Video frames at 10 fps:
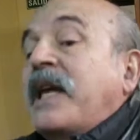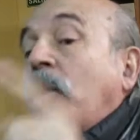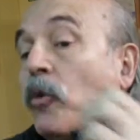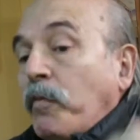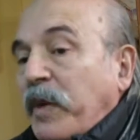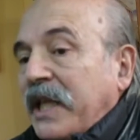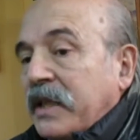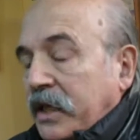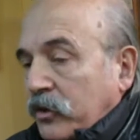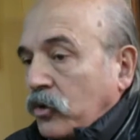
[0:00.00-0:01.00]
que
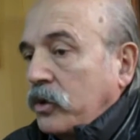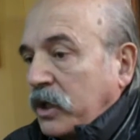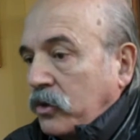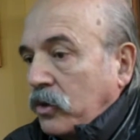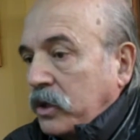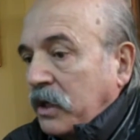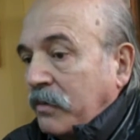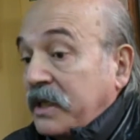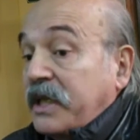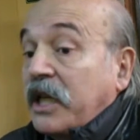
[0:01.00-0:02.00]
comprende todos estos
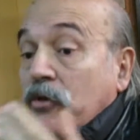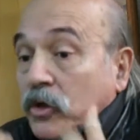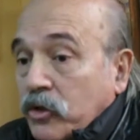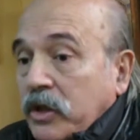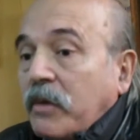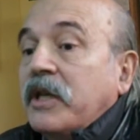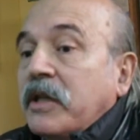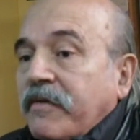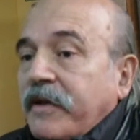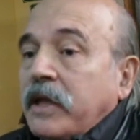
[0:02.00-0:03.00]
temas, siendo que yo también
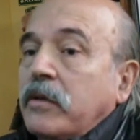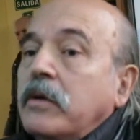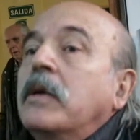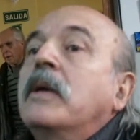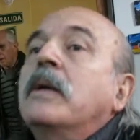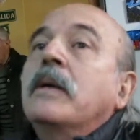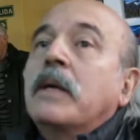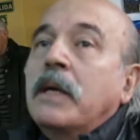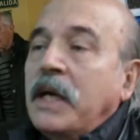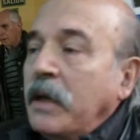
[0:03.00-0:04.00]
defiendo
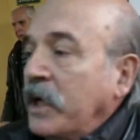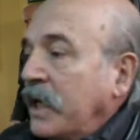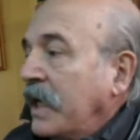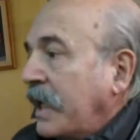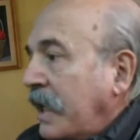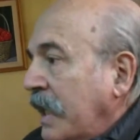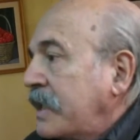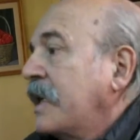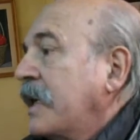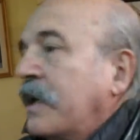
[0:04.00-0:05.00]
a la manera
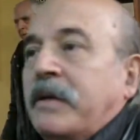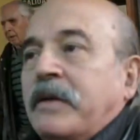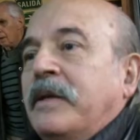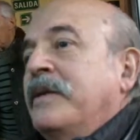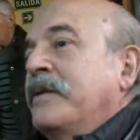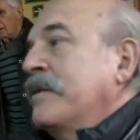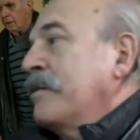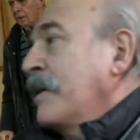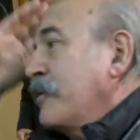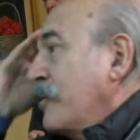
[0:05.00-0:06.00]
clásica
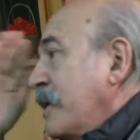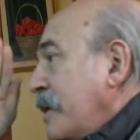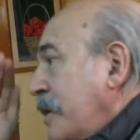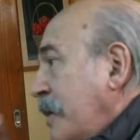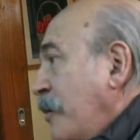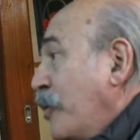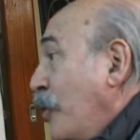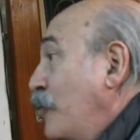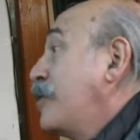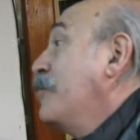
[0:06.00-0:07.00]
aquello que se decía siempre,
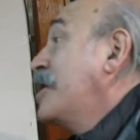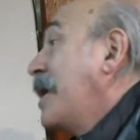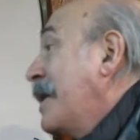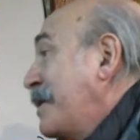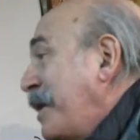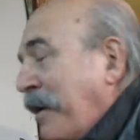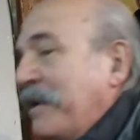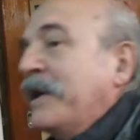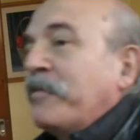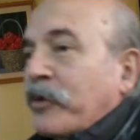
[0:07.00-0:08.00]
en última instancia,
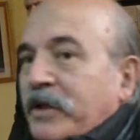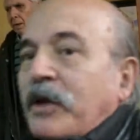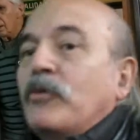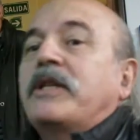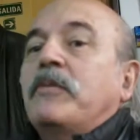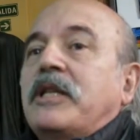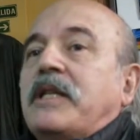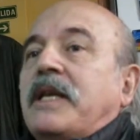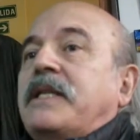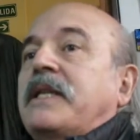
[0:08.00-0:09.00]
pero esa última
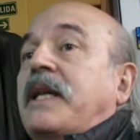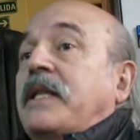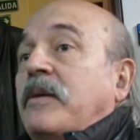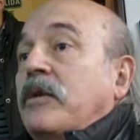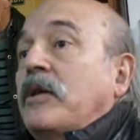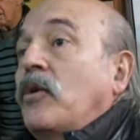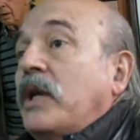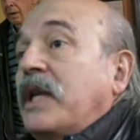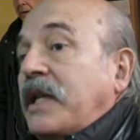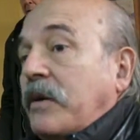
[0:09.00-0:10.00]
instancia está también
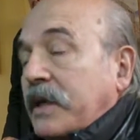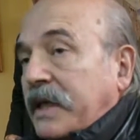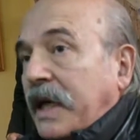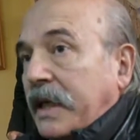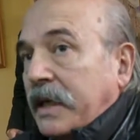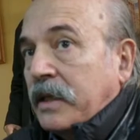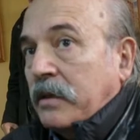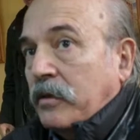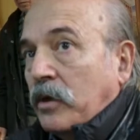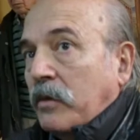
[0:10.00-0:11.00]
hoy atravesada
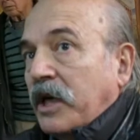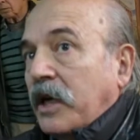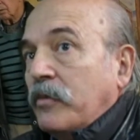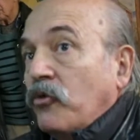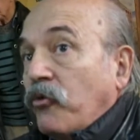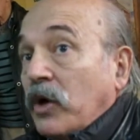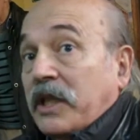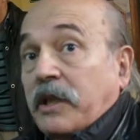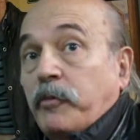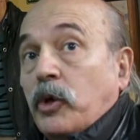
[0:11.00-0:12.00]
de una manera muy
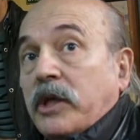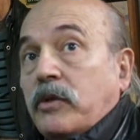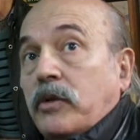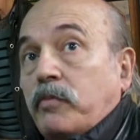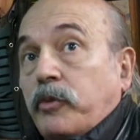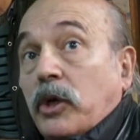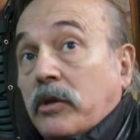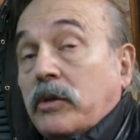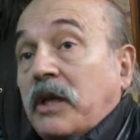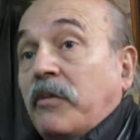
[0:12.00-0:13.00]
fuerte por estos, por
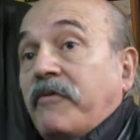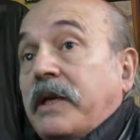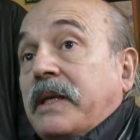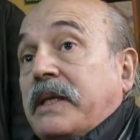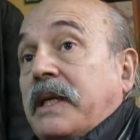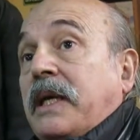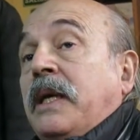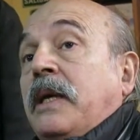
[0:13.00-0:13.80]
temas. Fíjense,